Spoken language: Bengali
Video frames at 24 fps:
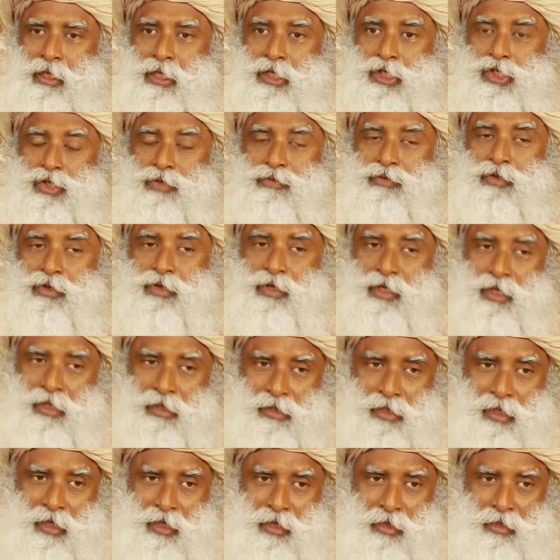আসল
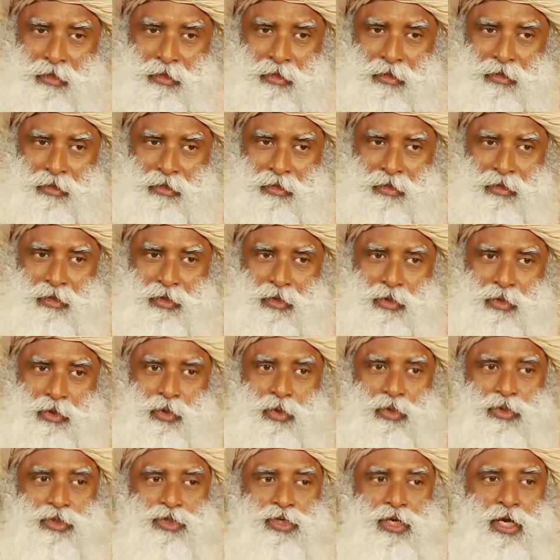জিনিসটার বদলে
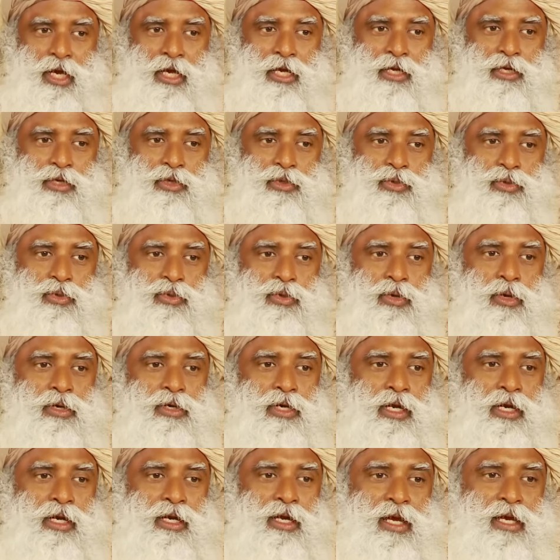আপনি নকল
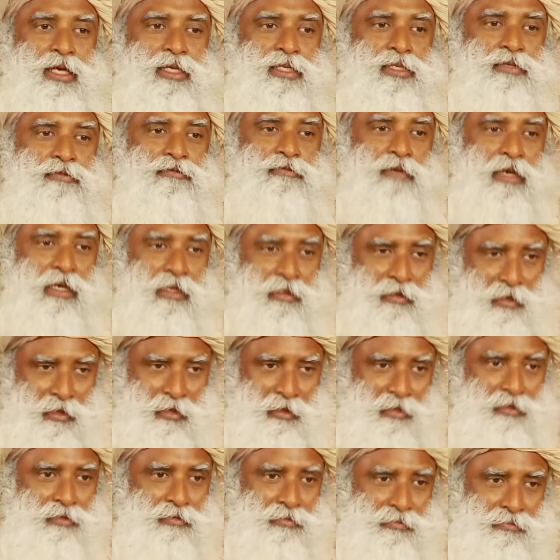জিনিসটাকে বাস্তব রূপ
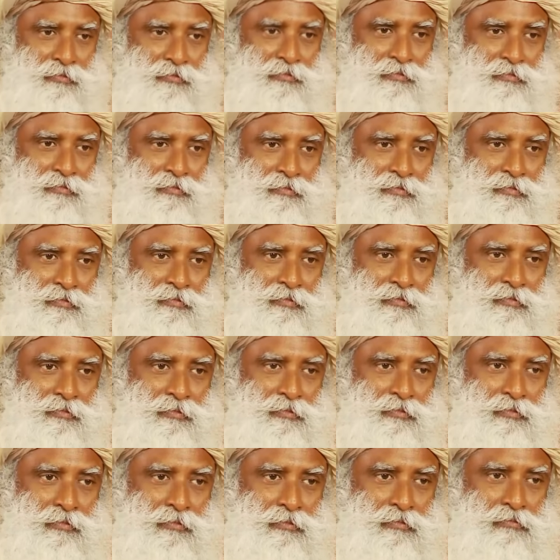দিতে চাইছেন
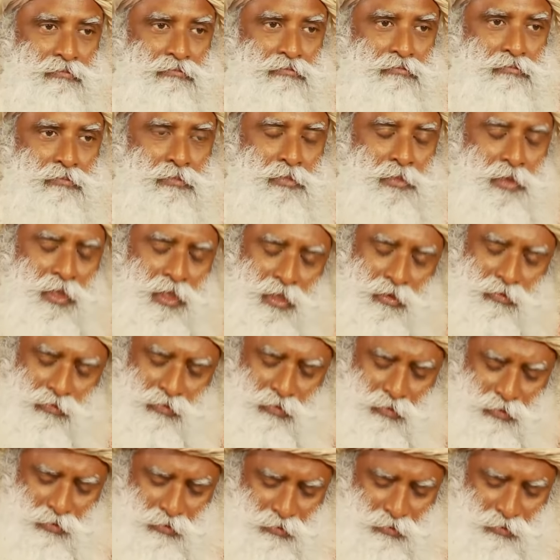আপনি